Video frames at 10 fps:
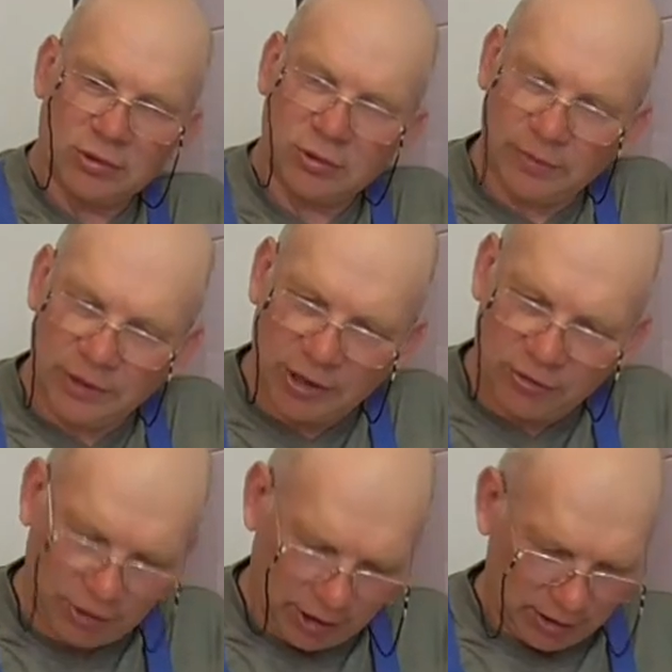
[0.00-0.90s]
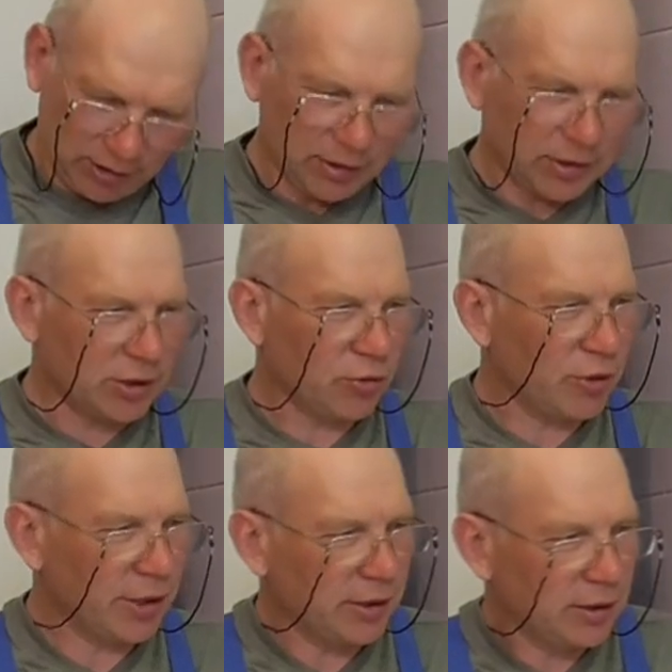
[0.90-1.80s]
Чтобы молоко
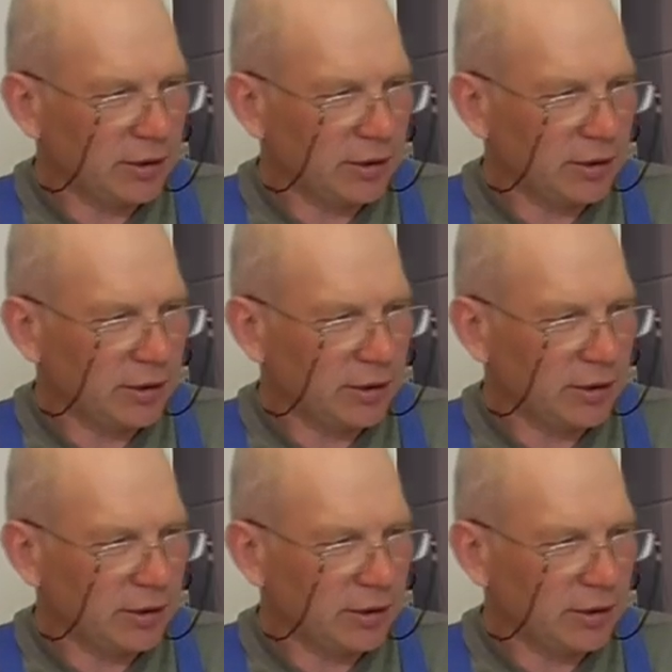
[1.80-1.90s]
сырое,